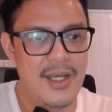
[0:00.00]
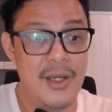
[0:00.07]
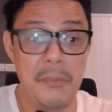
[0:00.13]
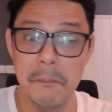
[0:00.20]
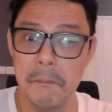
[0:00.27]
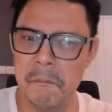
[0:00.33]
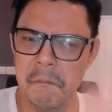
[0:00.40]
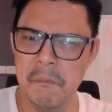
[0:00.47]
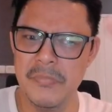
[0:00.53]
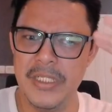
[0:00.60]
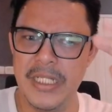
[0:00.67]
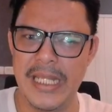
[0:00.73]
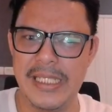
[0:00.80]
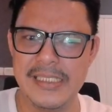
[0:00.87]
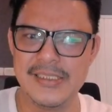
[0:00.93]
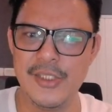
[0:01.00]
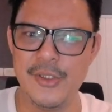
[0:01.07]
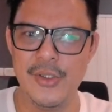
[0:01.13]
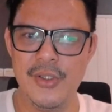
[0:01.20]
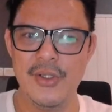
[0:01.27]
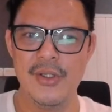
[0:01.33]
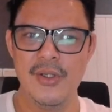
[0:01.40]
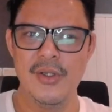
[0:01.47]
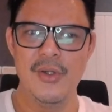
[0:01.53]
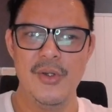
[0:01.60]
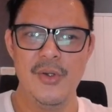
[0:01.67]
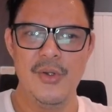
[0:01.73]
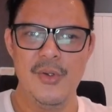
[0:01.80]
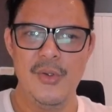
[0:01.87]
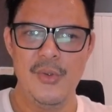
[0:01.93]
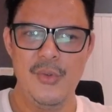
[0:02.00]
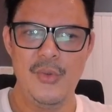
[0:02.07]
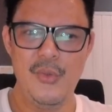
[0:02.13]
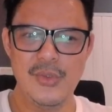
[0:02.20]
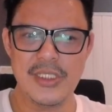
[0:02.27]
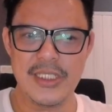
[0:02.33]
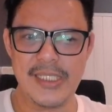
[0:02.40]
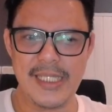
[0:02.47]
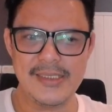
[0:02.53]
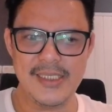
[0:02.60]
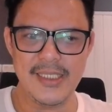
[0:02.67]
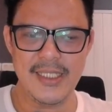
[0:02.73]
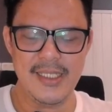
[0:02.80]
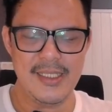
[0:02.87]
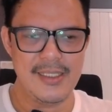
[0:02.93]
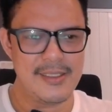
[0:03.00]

hmm dia naikin situ uh jadi tension ya